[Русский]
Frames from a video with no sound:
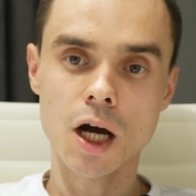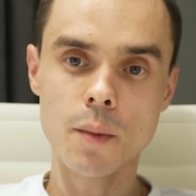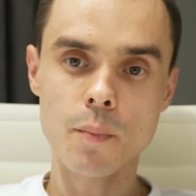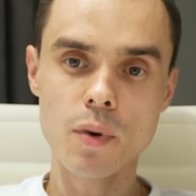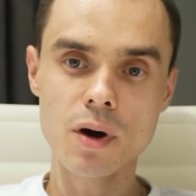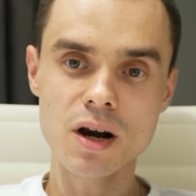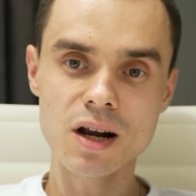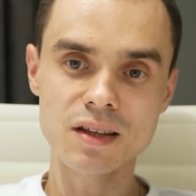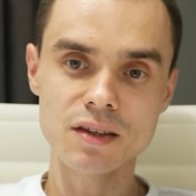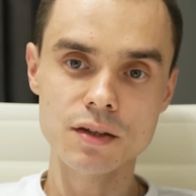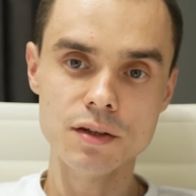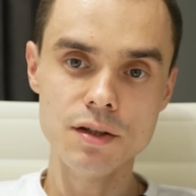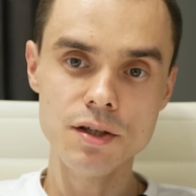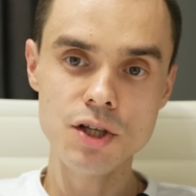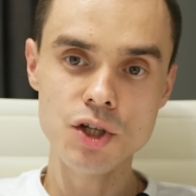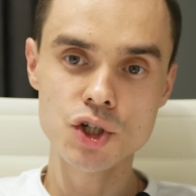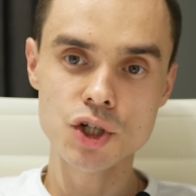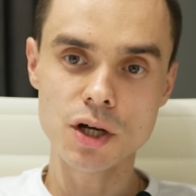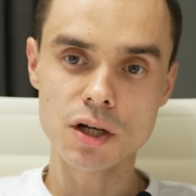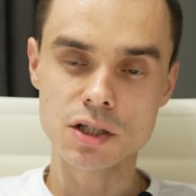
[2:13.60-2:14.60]
Аппарат
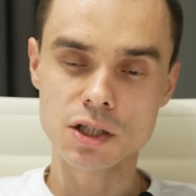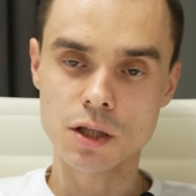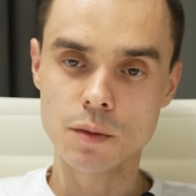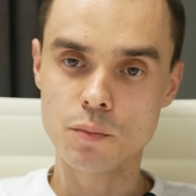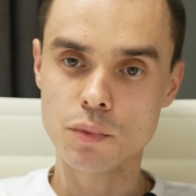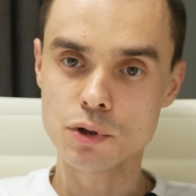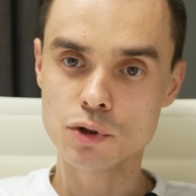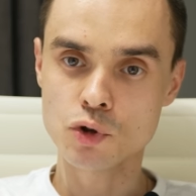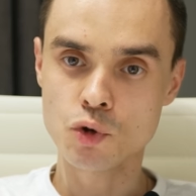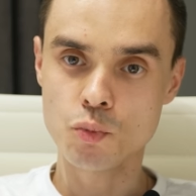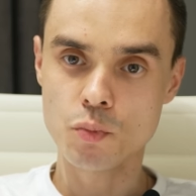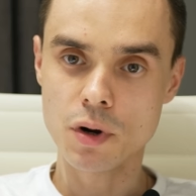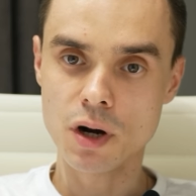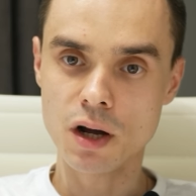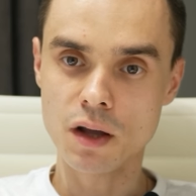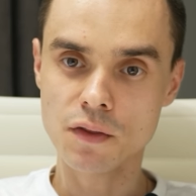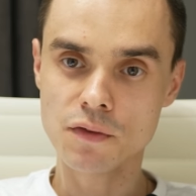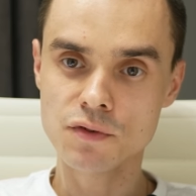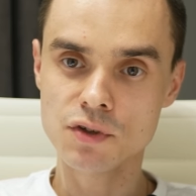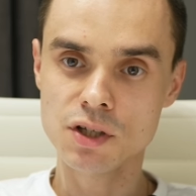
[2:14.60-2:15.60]
не часто
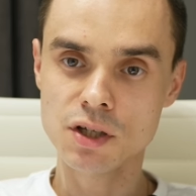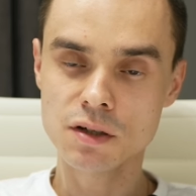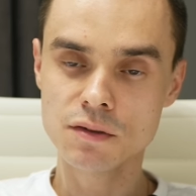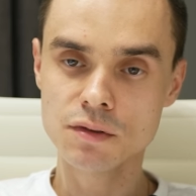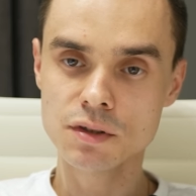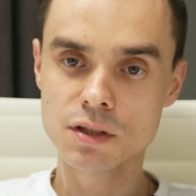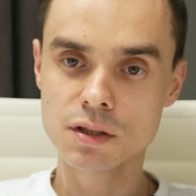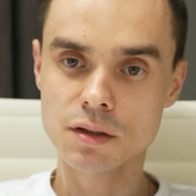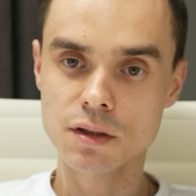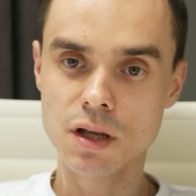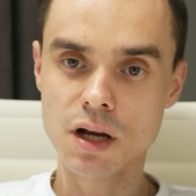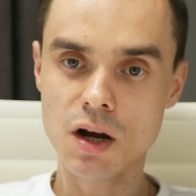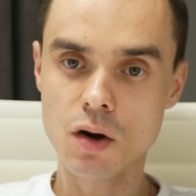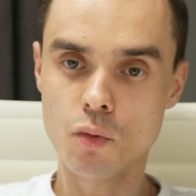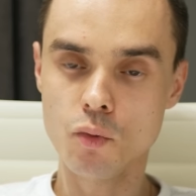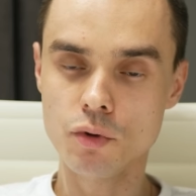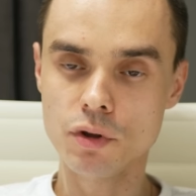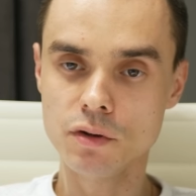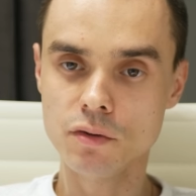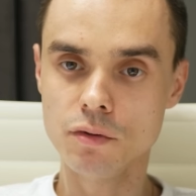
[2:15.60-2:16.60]
поступает в сервис, да,
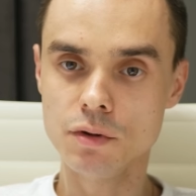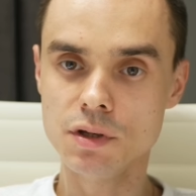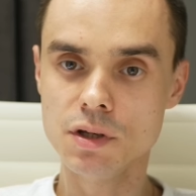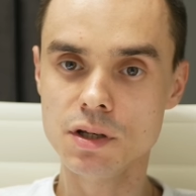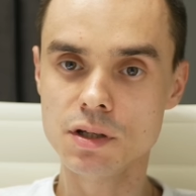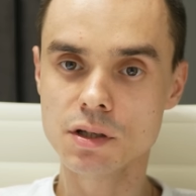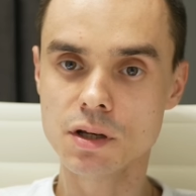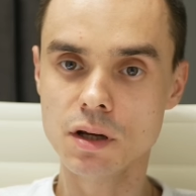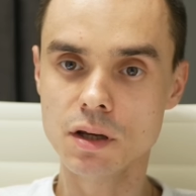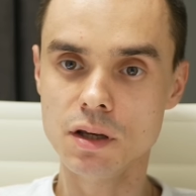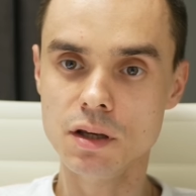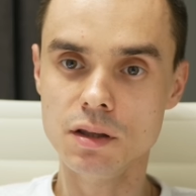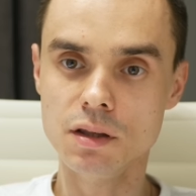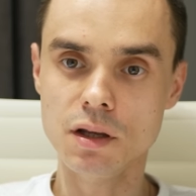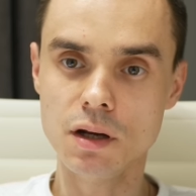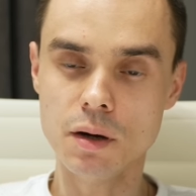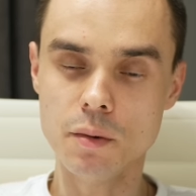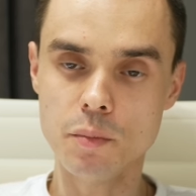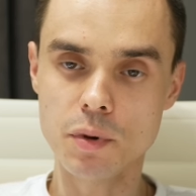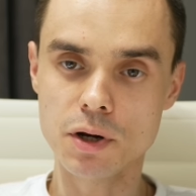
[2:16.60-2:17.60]
у него есть
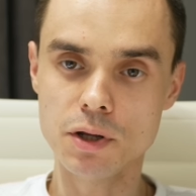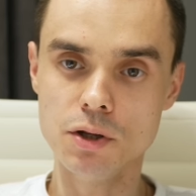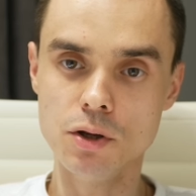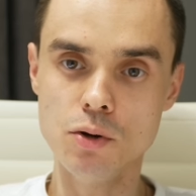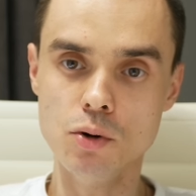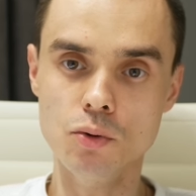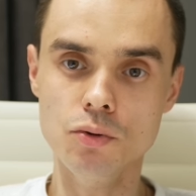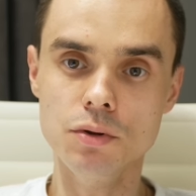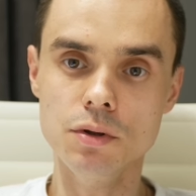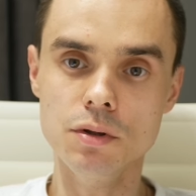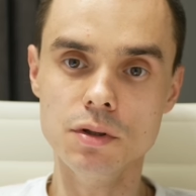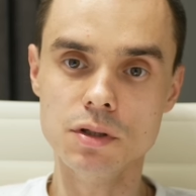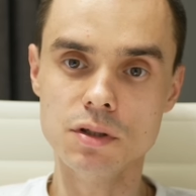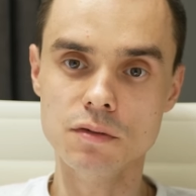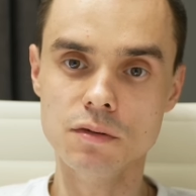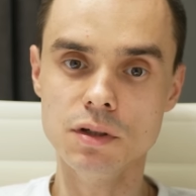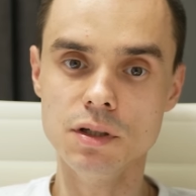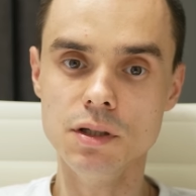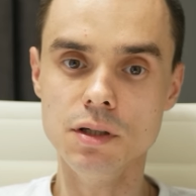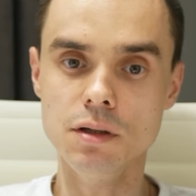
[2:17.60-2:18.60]
какие-то определенные
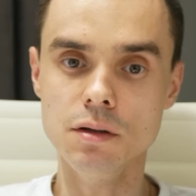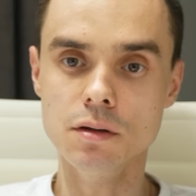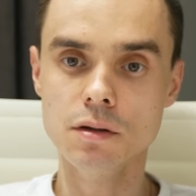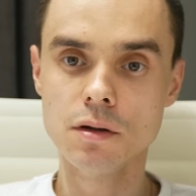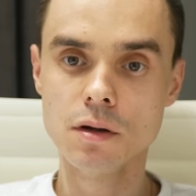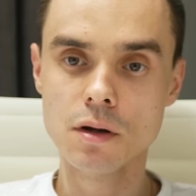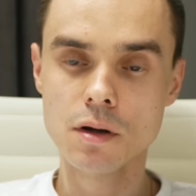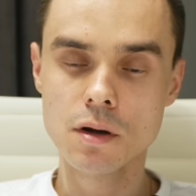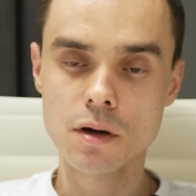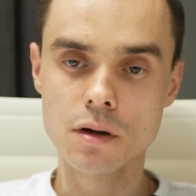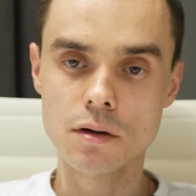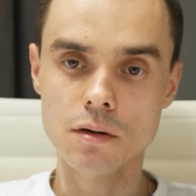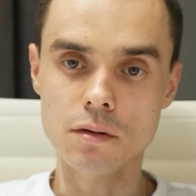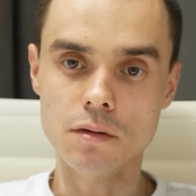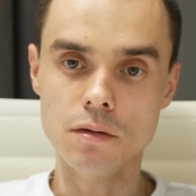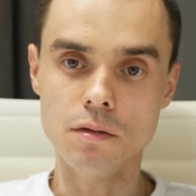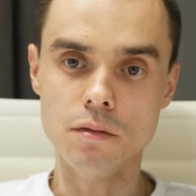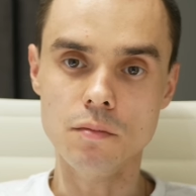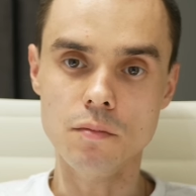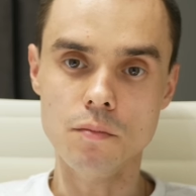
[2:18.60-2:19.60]
свои
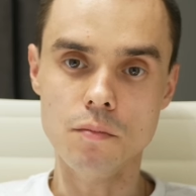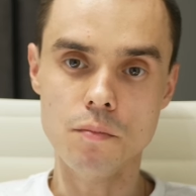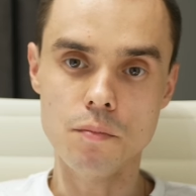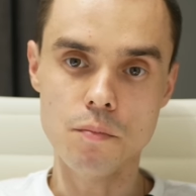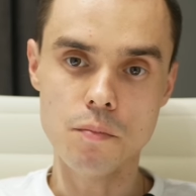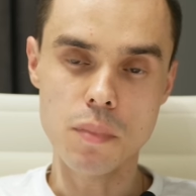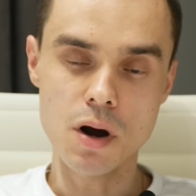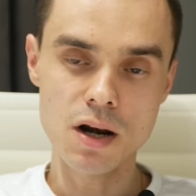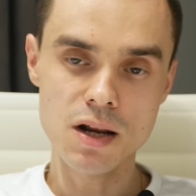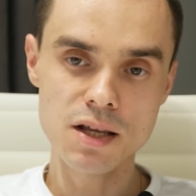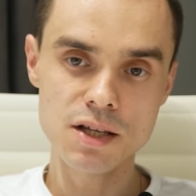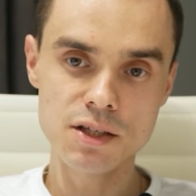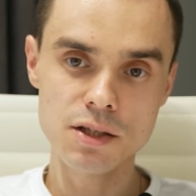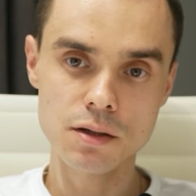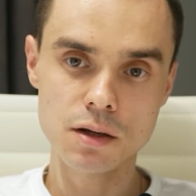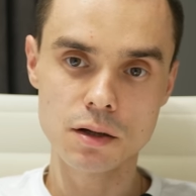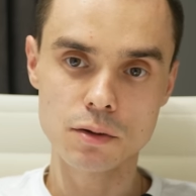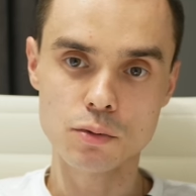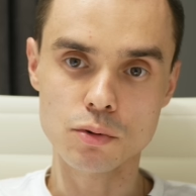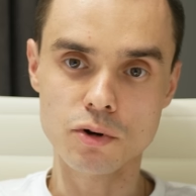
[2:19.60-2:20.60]
э,
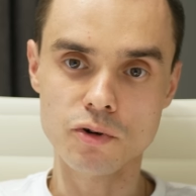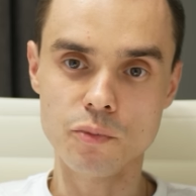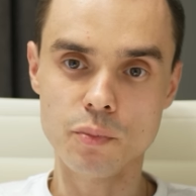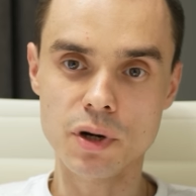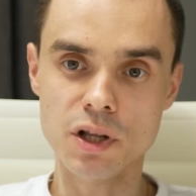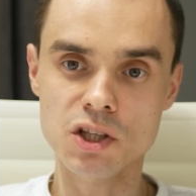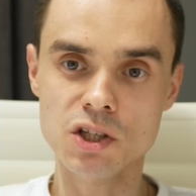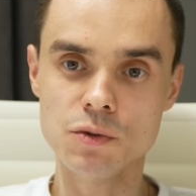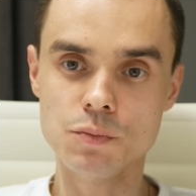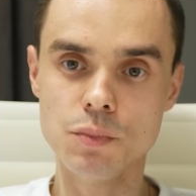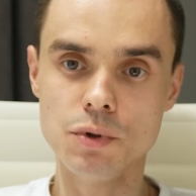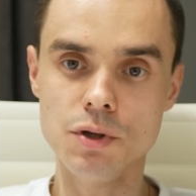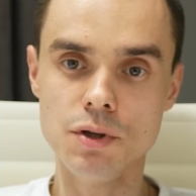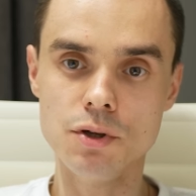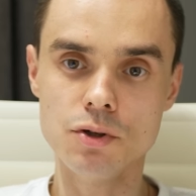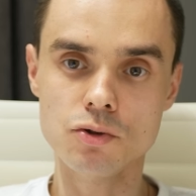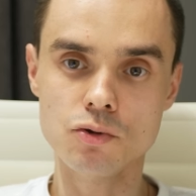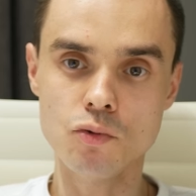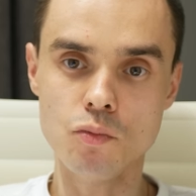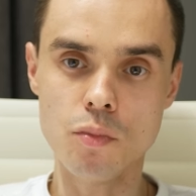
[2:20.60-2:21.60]
болезни, которые в принципе
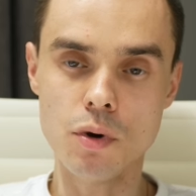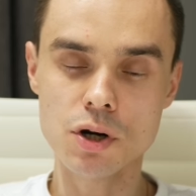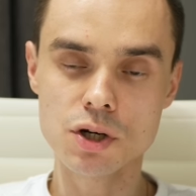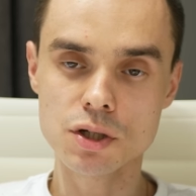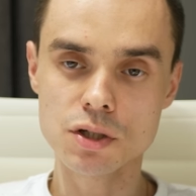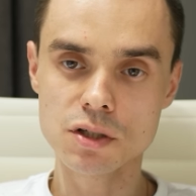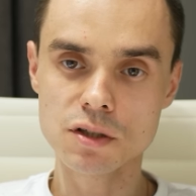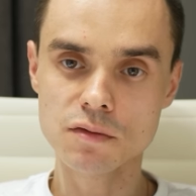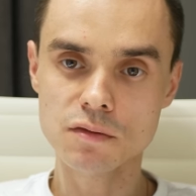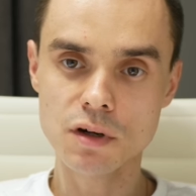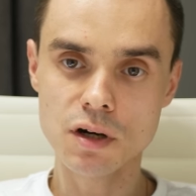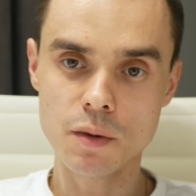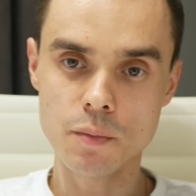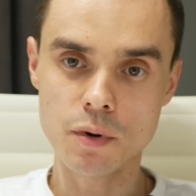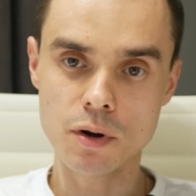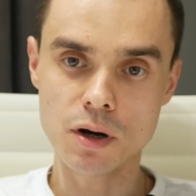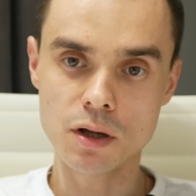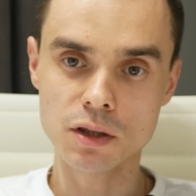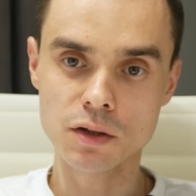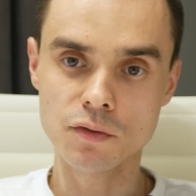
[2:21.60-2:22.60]
есть у большинства
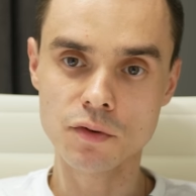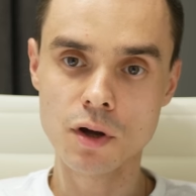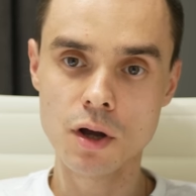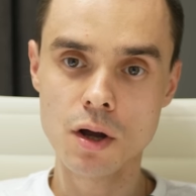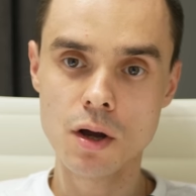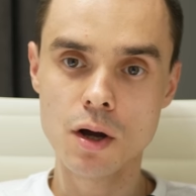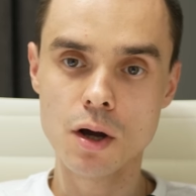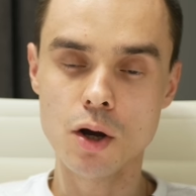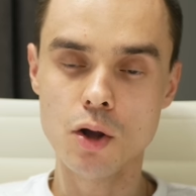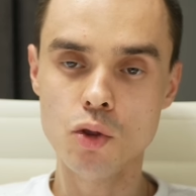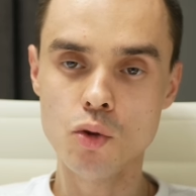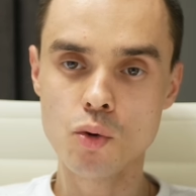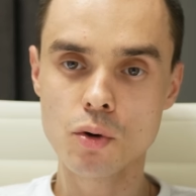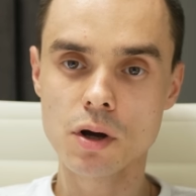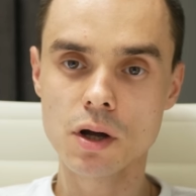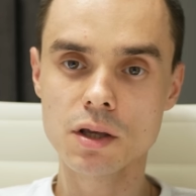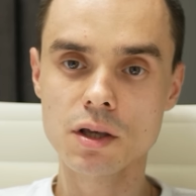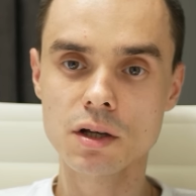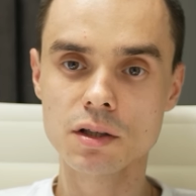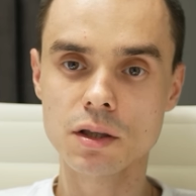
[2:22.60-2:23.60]
аппаратов, но
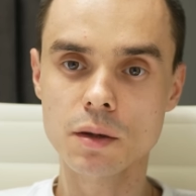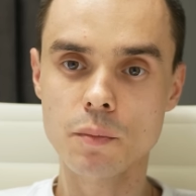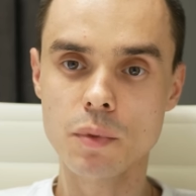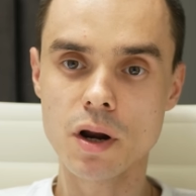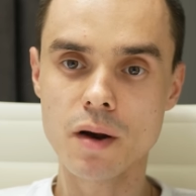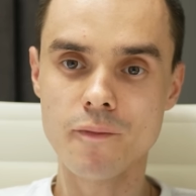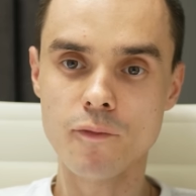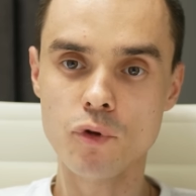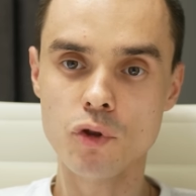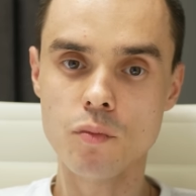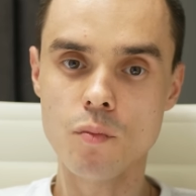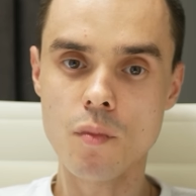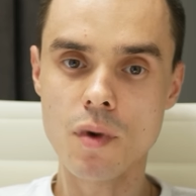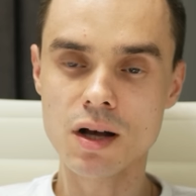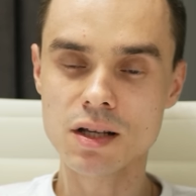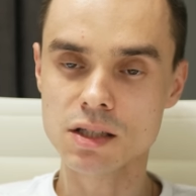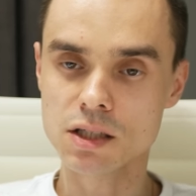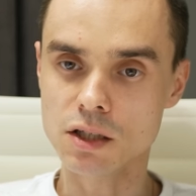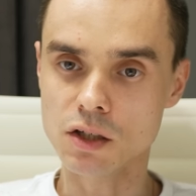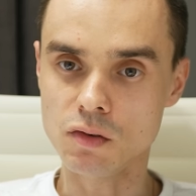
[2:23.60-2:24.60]
каких-то прям вот
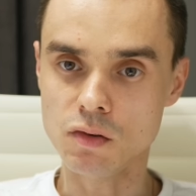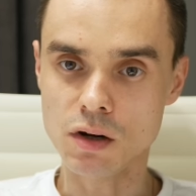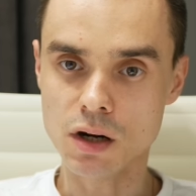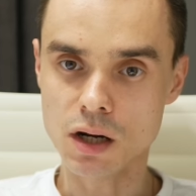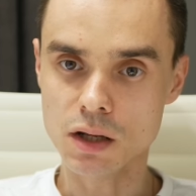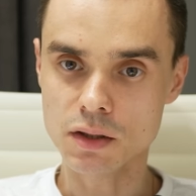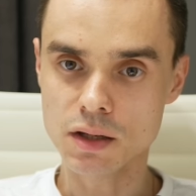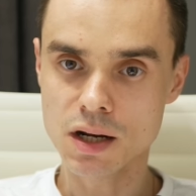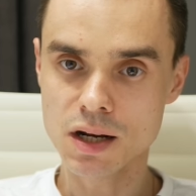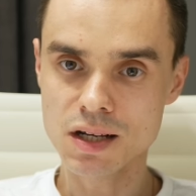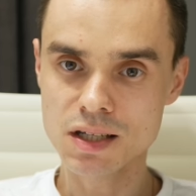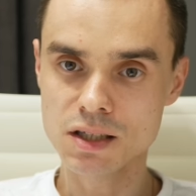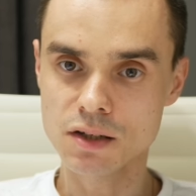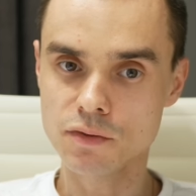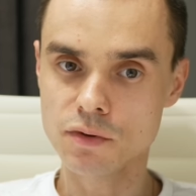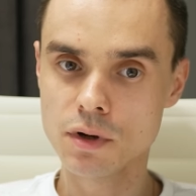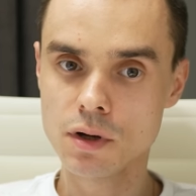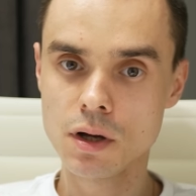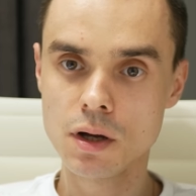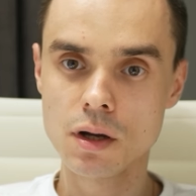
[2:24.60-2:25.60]
массовых
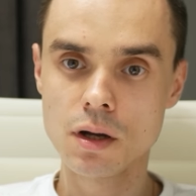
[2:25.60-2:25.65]
отказов